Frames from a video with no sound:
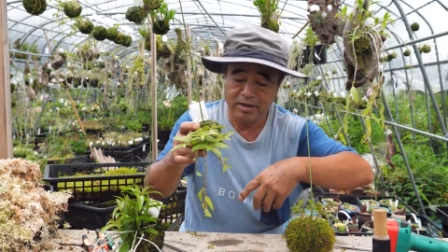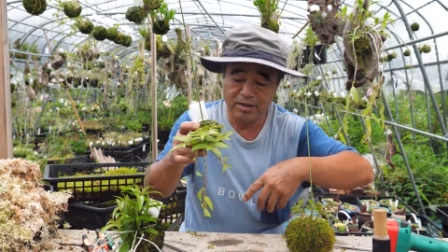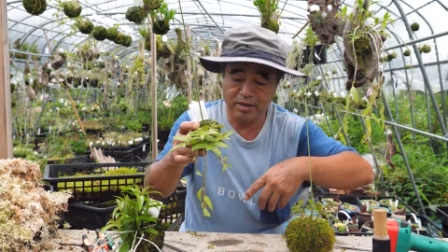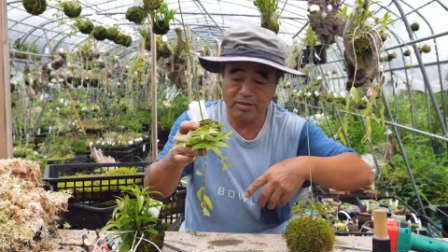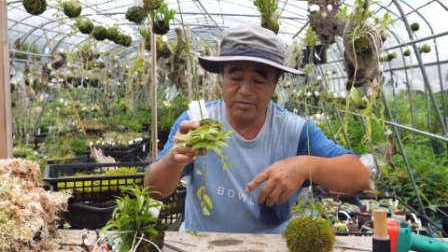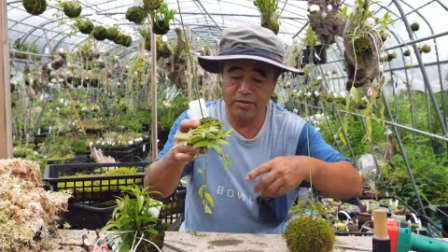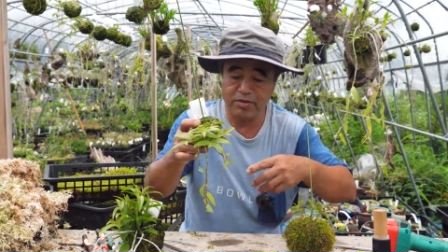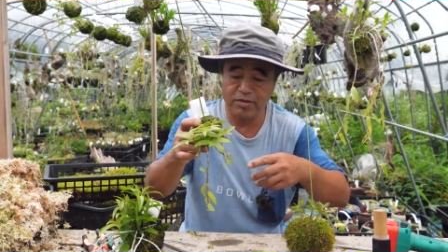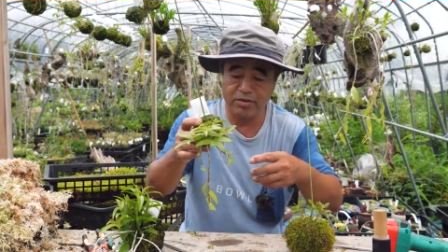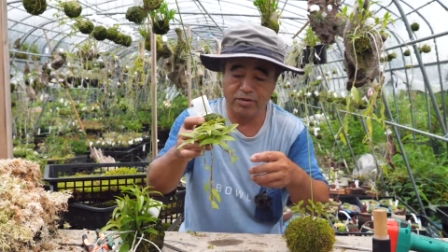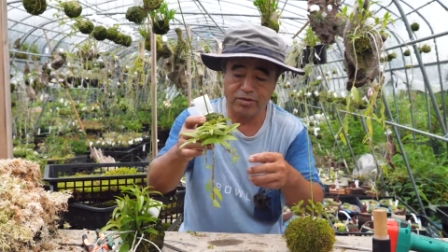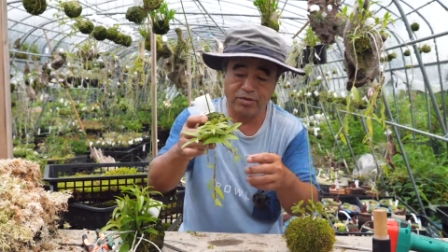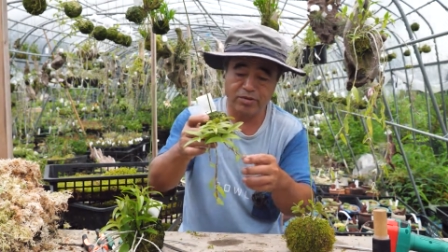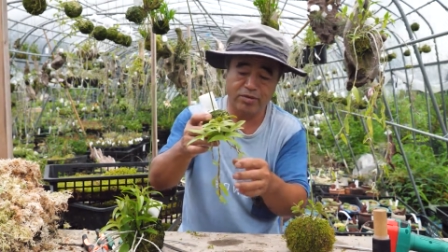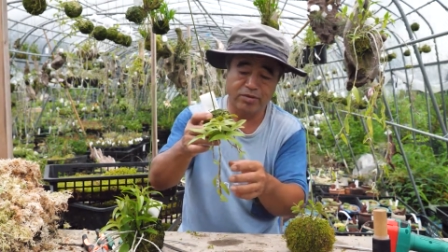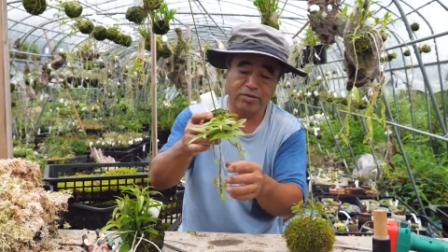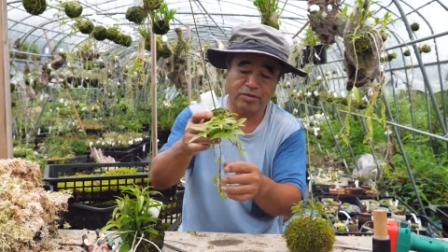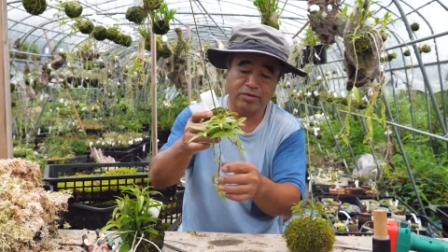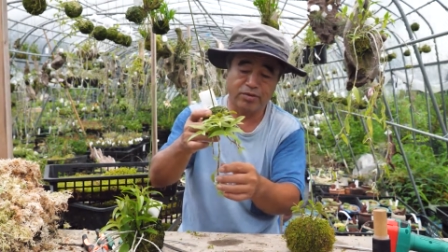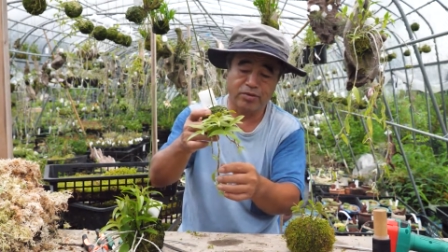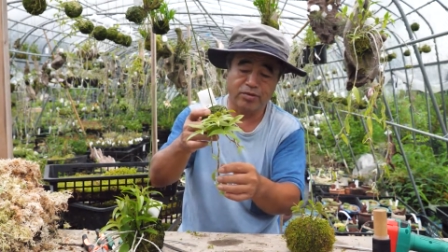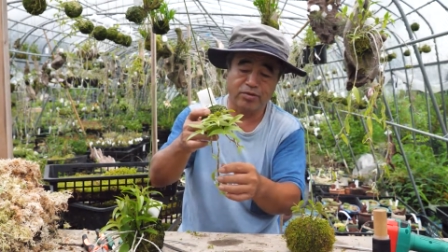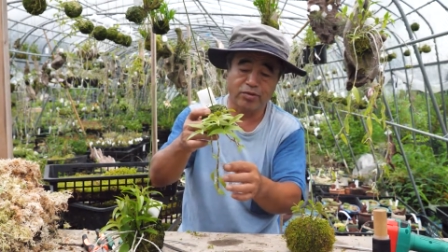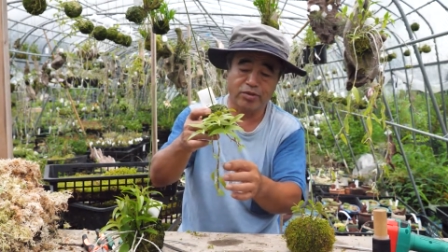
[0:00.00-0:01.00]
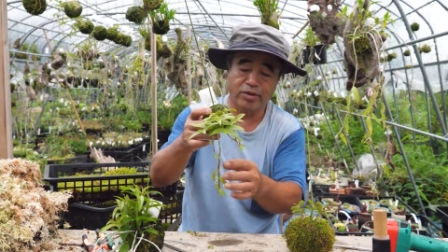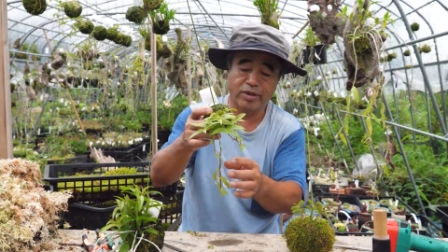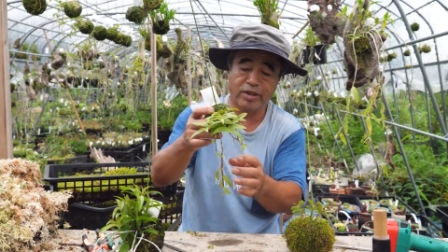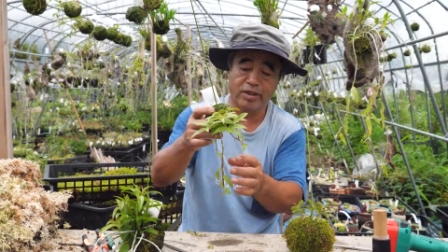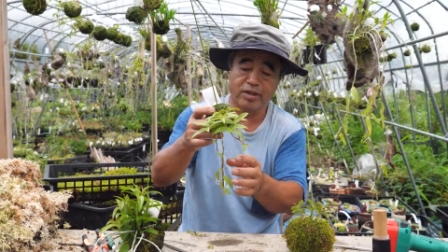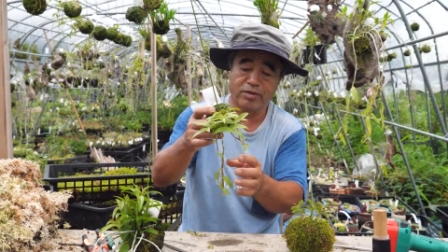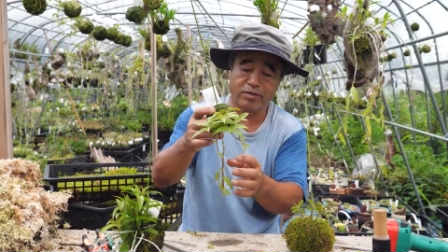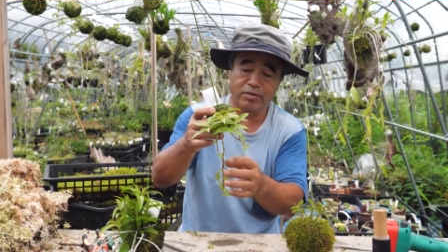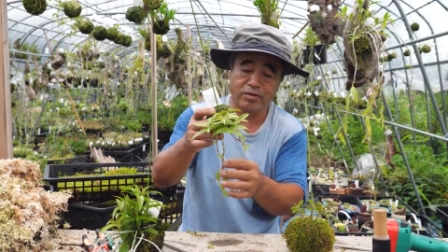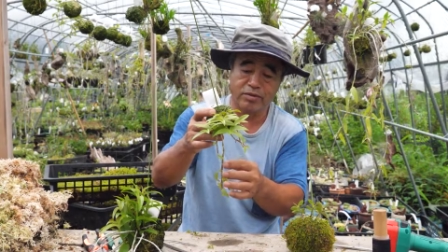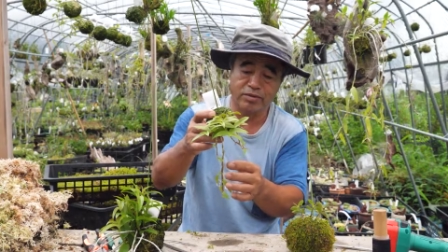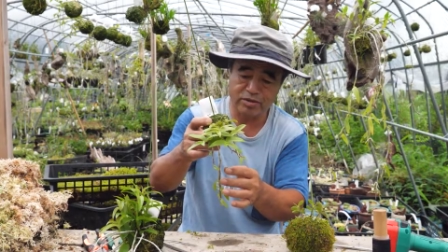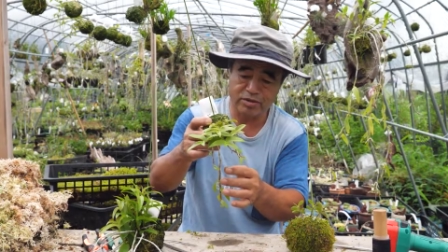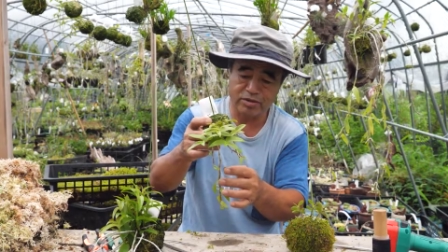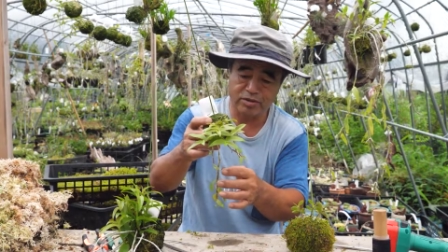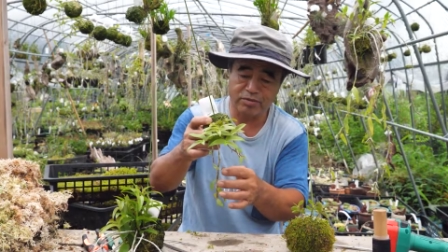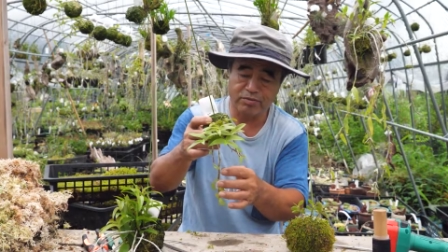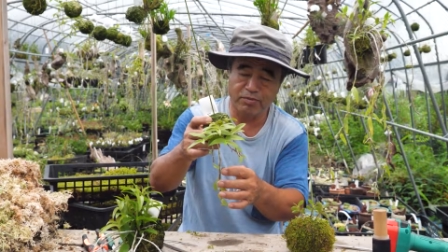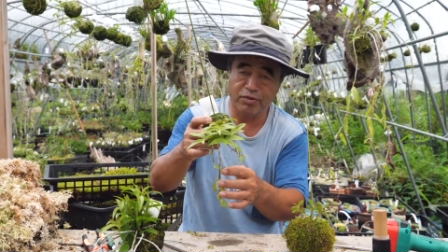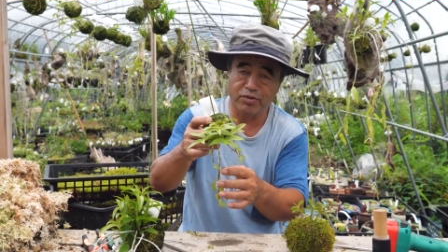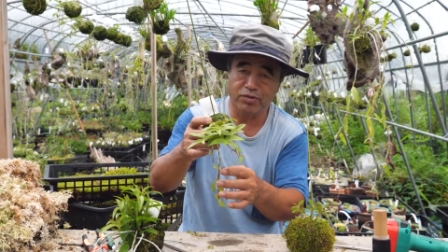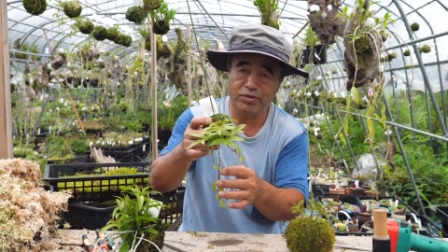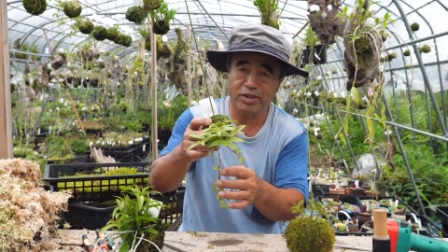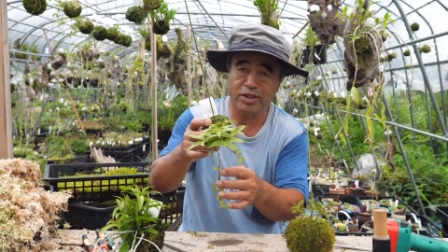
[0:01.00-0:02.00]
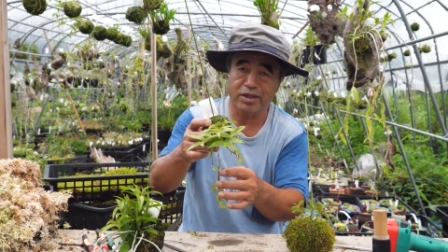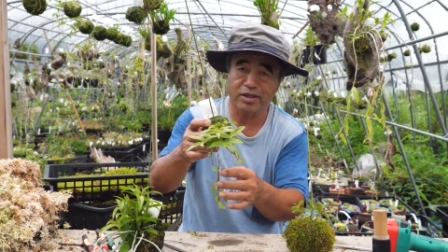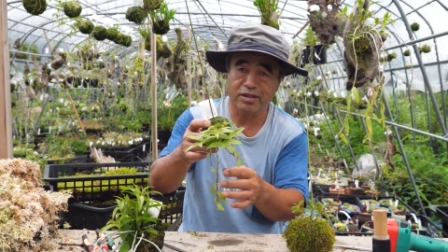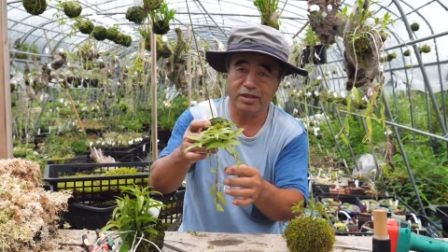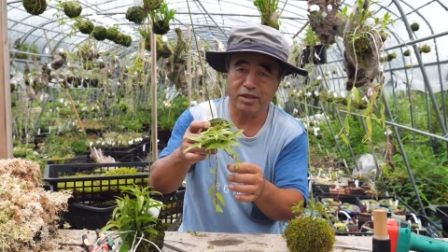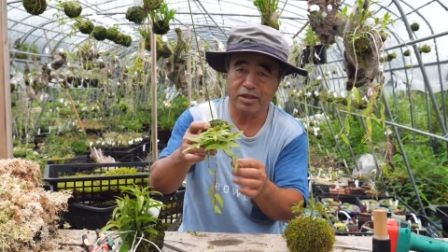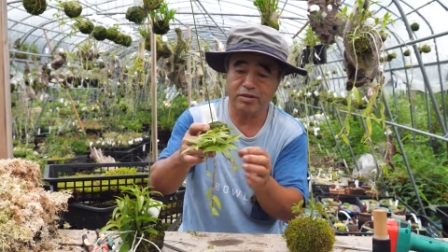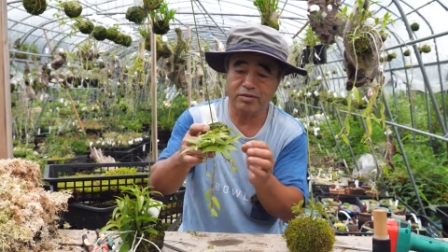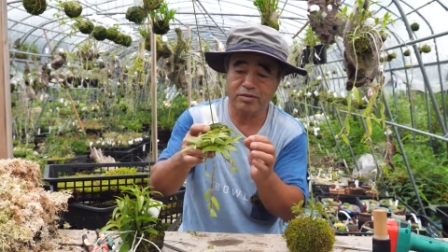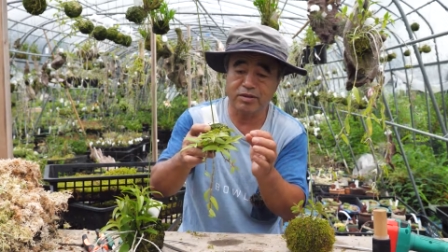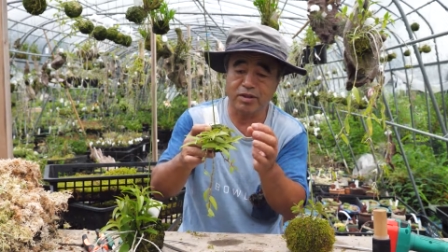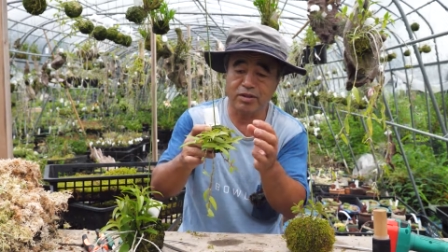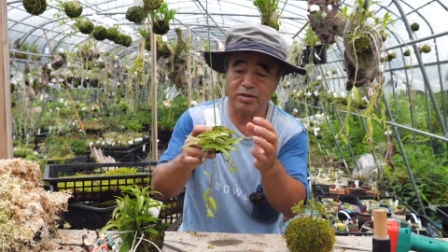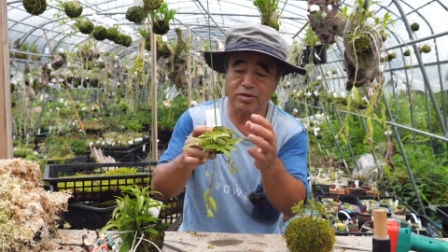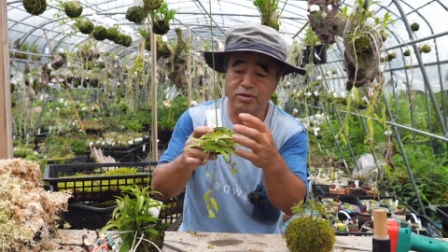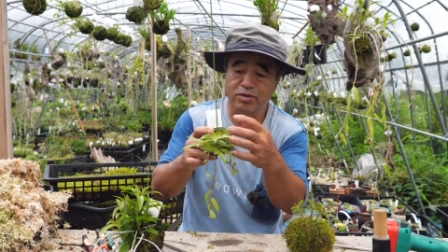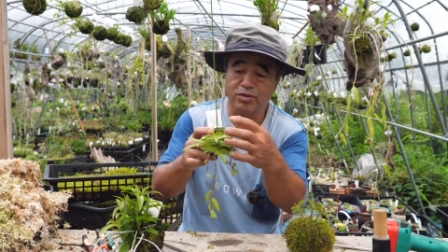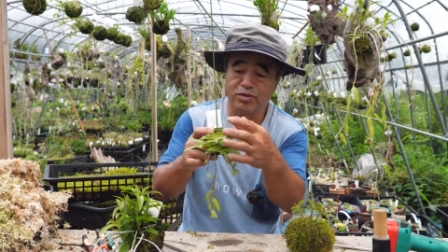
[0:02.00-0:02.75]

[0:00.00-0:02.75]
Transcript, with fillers: でもこれが種の目的じゃなくて